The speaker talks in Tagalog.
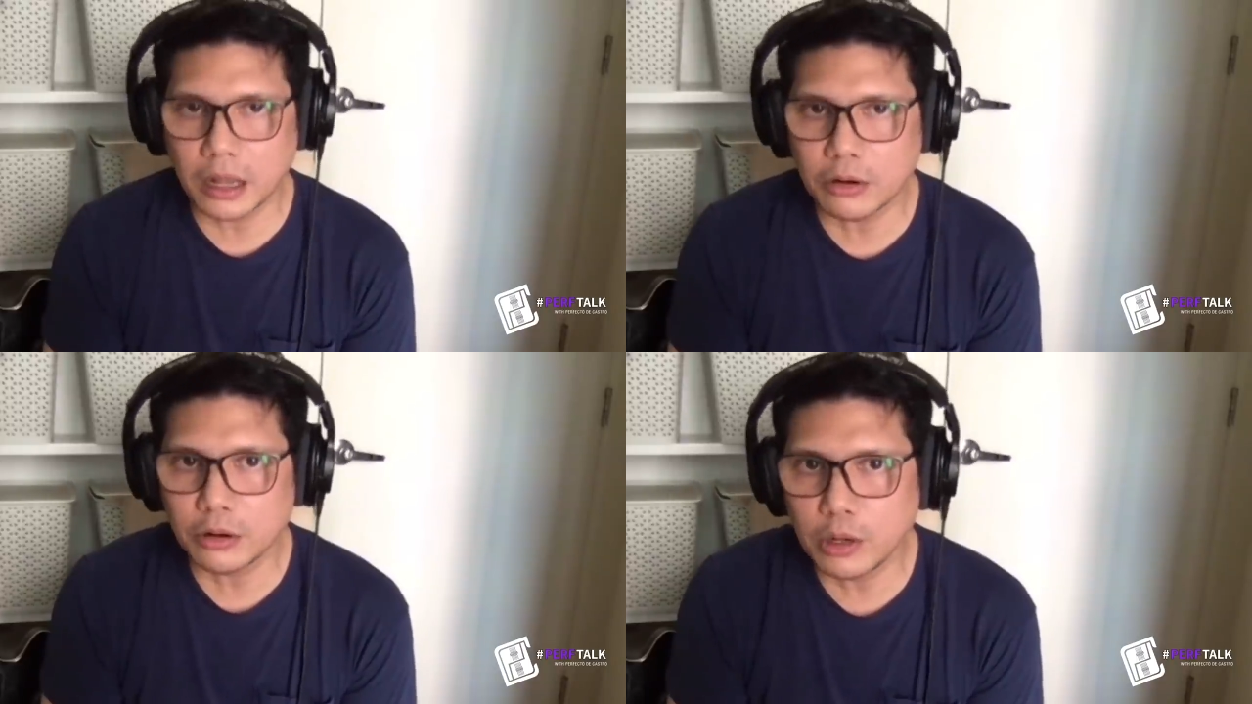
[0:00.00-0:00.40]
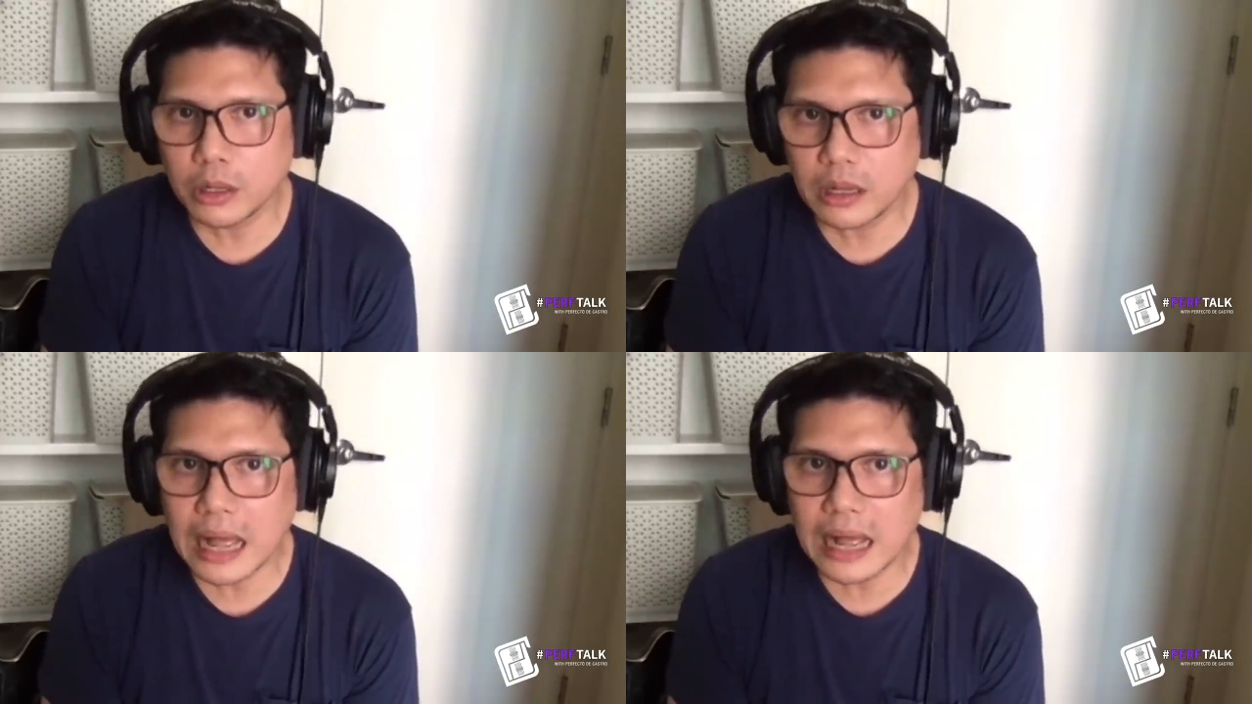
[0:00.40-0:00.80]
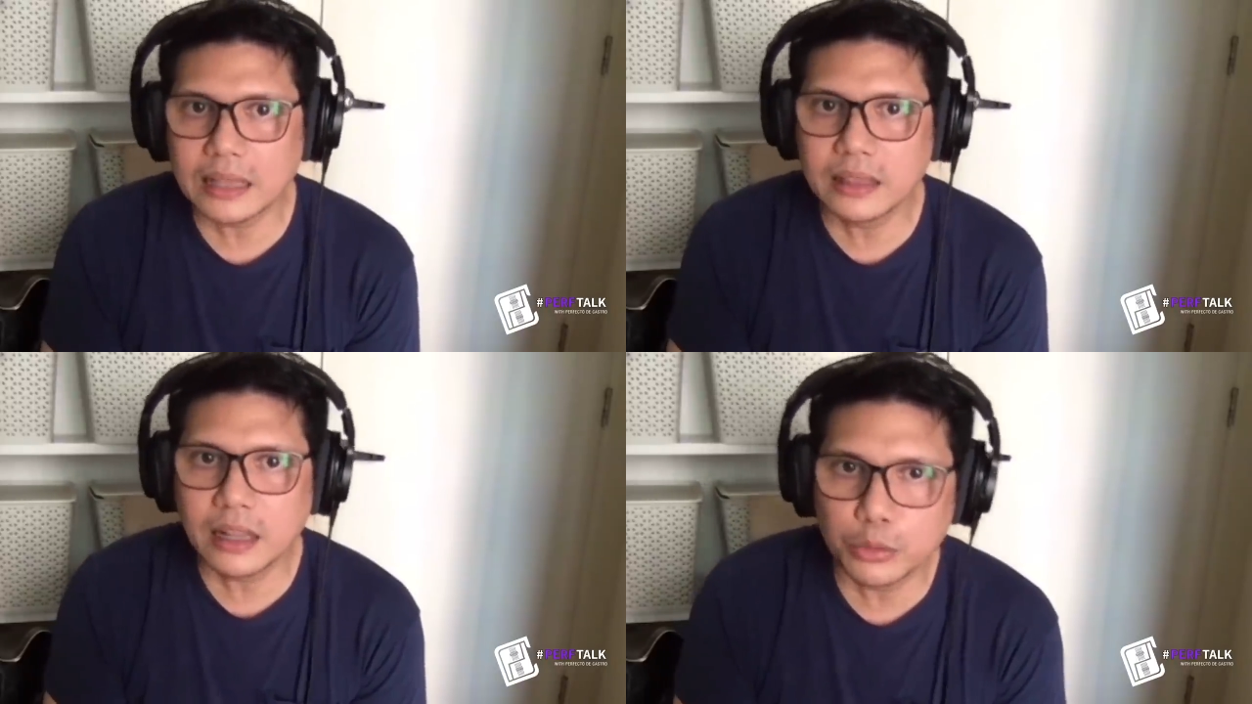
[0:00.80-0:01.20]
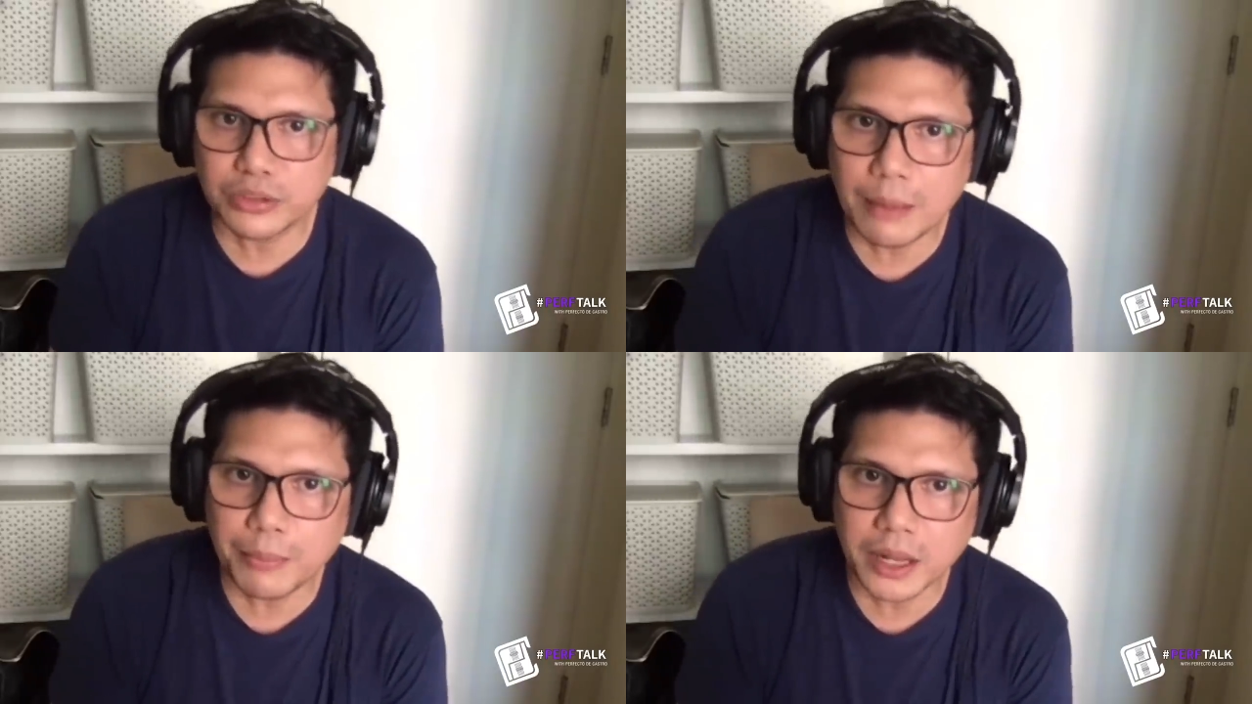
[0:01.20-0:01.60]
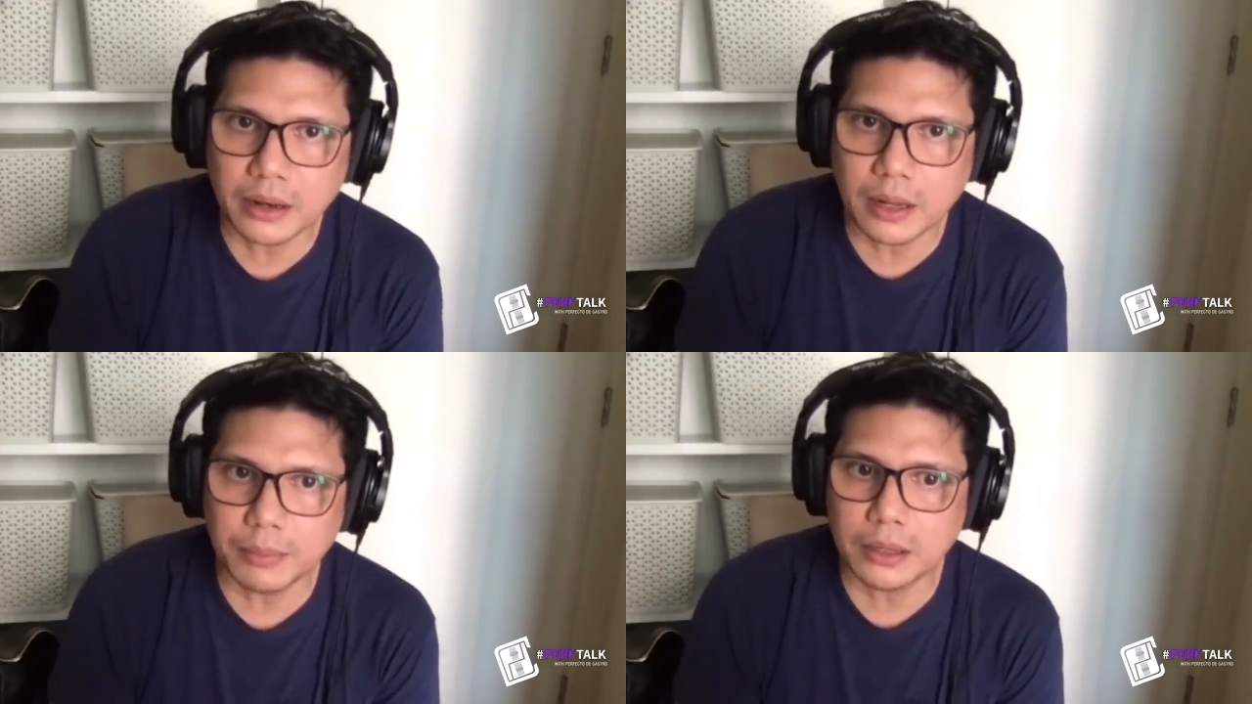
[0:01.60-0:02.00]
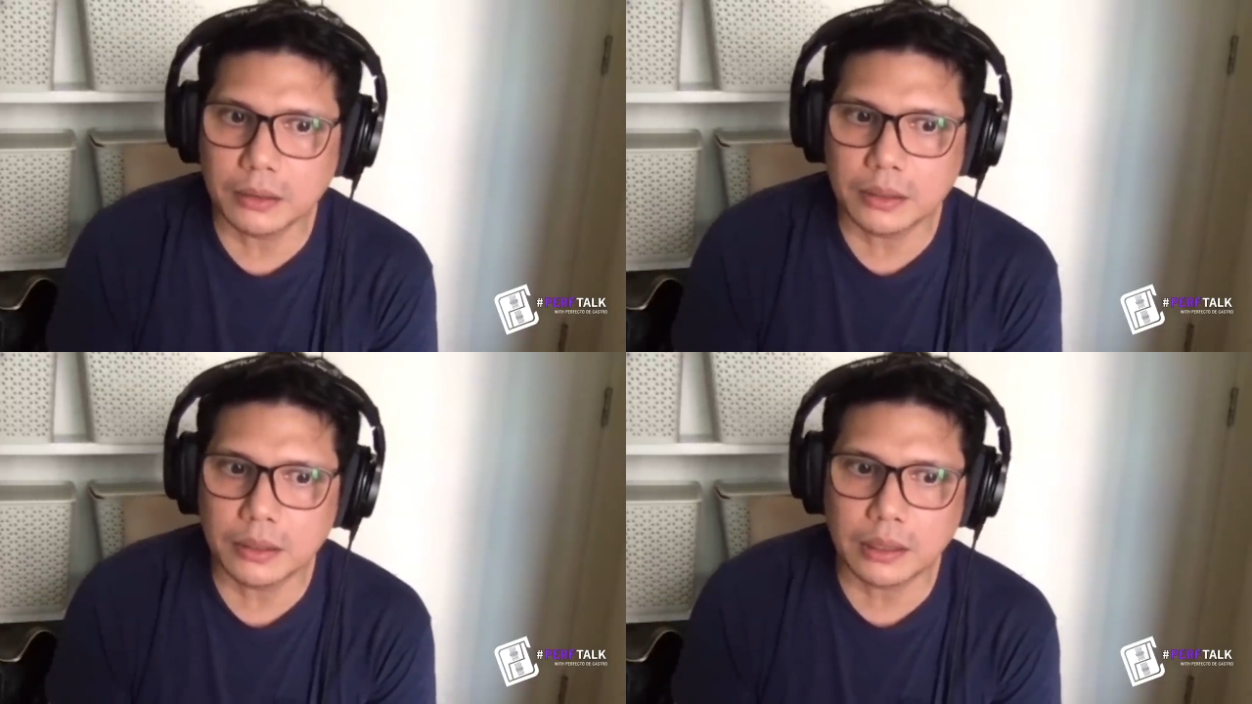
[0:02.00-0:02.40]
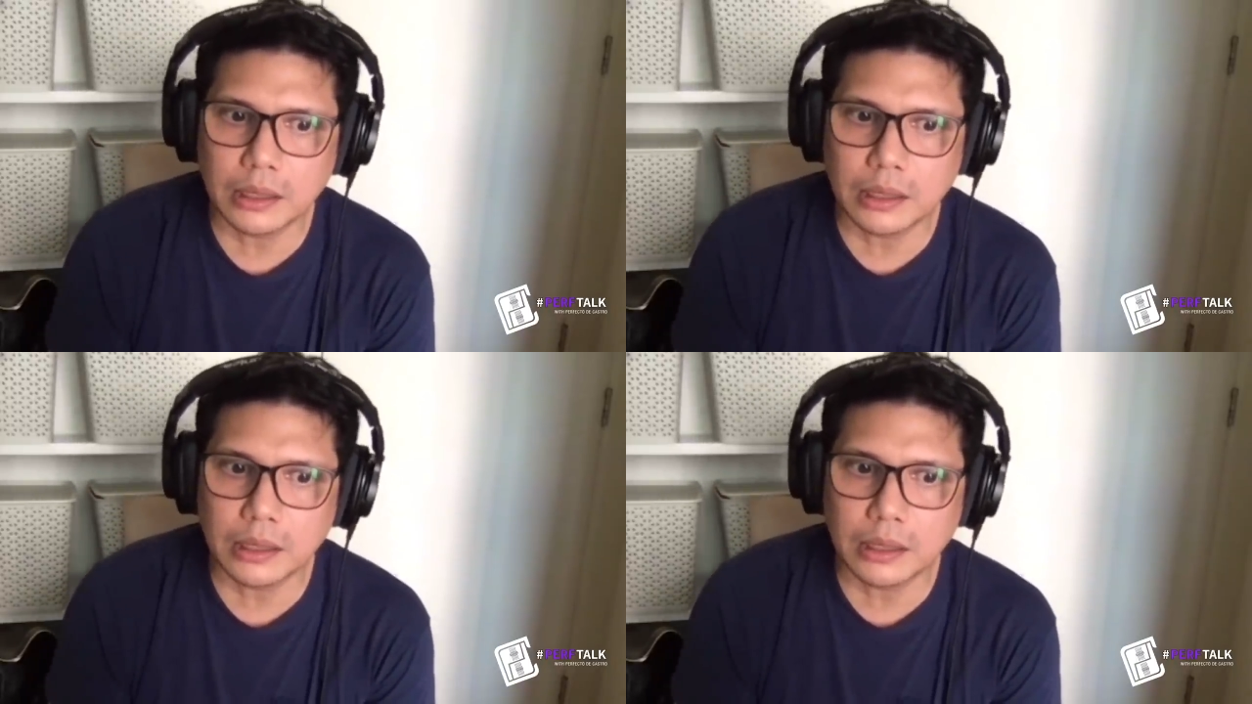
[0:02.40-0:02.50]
nagkaroon ulit kaagad ng usapan about